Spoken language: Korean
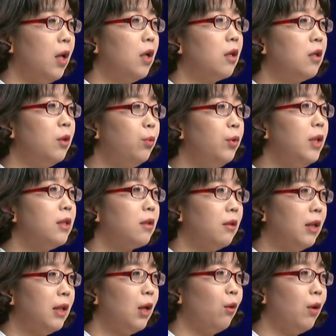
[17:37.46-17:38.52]
그분이
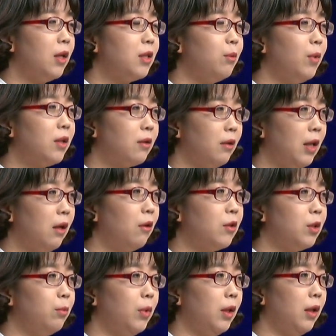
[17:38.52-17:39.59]
선하다고 하시면 선한
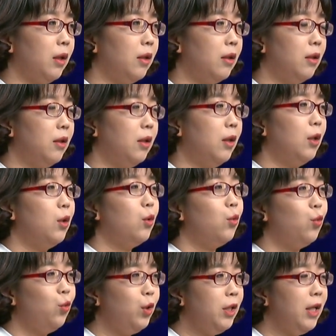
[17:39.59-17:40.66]
것입니다.
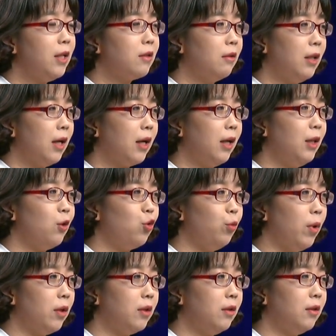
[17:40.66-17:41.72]
우리의 선악 간의
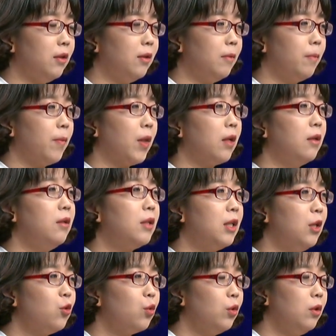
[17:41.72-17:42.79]
구별은, 그
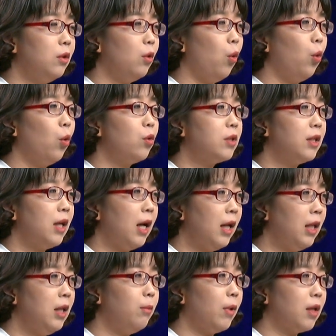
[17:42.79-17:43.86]
기준은 오로지
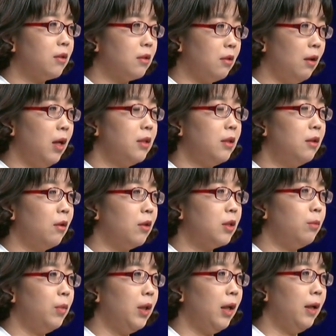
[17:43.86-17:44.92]
하나님께서 정하시는
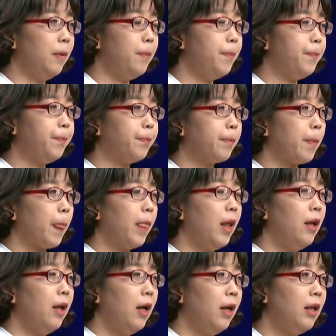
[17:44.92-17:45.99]
것입니다.
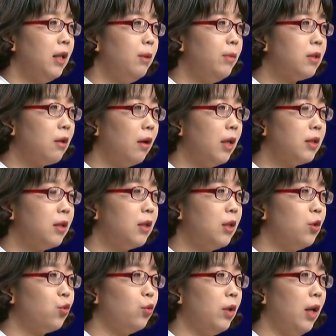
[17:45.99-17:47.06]
하나님이 정하신
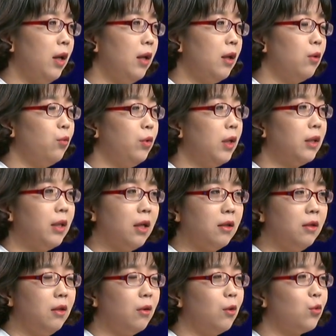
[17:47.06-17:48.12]
기준에 우리가
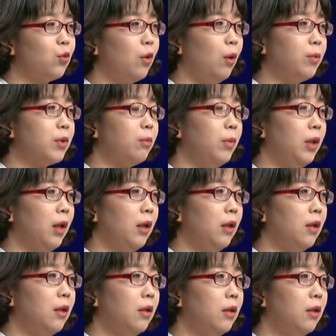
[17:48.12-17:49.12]
태클을 걸 수가 없습니다.